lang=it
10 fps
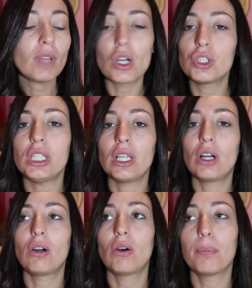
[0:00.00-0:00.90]
Oggi
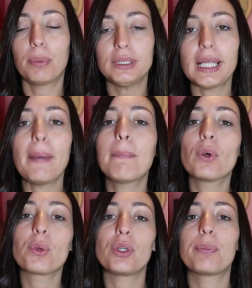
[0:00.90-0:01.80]
ho un po' di
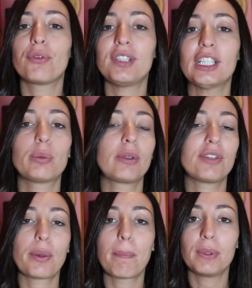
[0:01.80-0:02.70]
tempo, quindi ho approfittato per
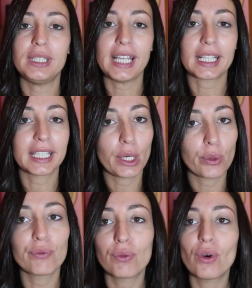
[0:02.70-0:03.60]
fare un po' di chiacchiere
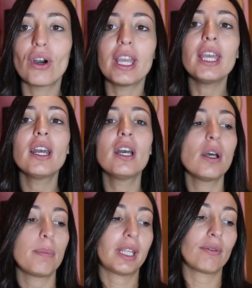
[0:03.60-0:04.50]
con voi,
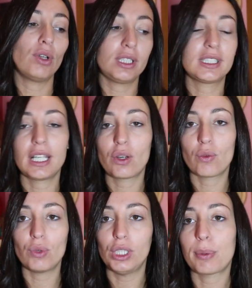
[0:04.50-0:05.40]
perché voglio testare
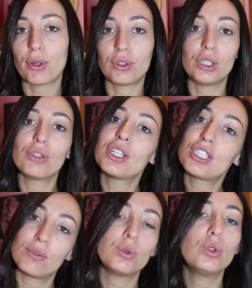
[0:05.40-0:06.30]
con voi dei prodotti che ho
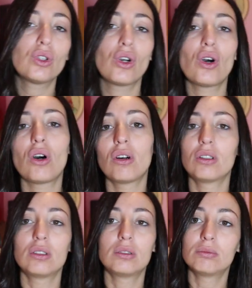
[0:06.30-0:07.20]

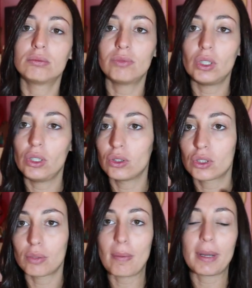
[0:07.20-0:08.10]
ricevuto, mm, voglio
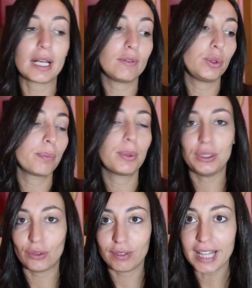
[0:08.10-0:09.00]
insomma parlarvi di un po'
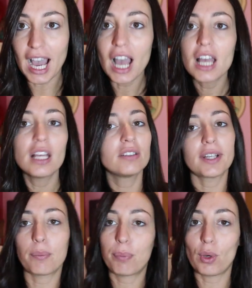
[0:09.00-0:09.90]
di novità,
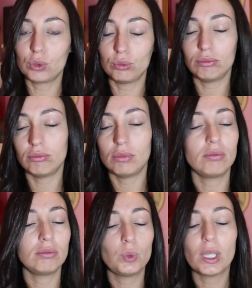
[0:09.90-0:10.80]
fare un po' mh,
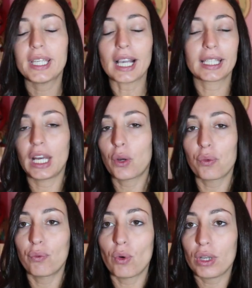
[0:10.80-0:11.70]
mm, due chiacchiere
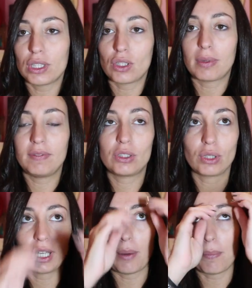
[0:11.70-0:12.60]
con voi, insomma, visto
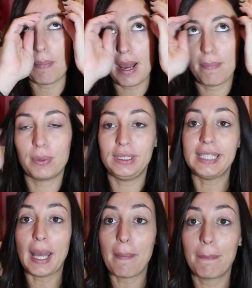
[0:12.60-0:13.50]
che era un bel po' di
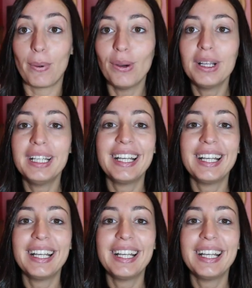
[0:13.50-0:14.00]
tempo